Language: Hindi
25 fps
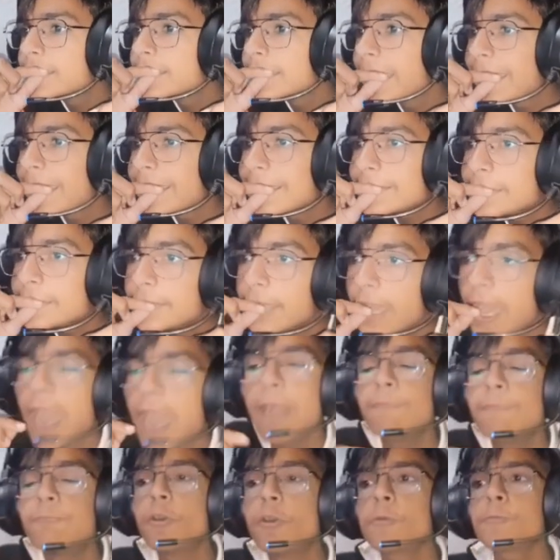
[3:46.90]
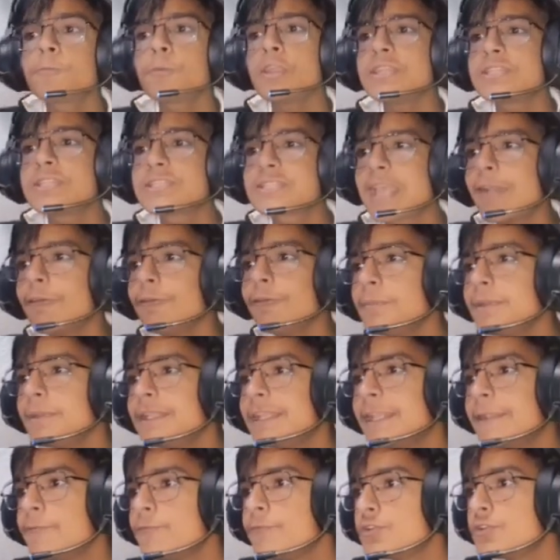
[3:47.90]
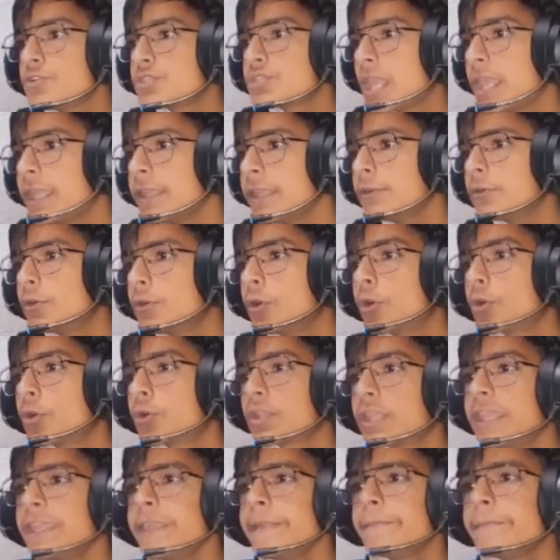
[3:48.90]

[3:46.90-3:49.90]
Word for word: यार हाँ फोर पॉइंट सेवन मिलियन व्यूज हैं ओके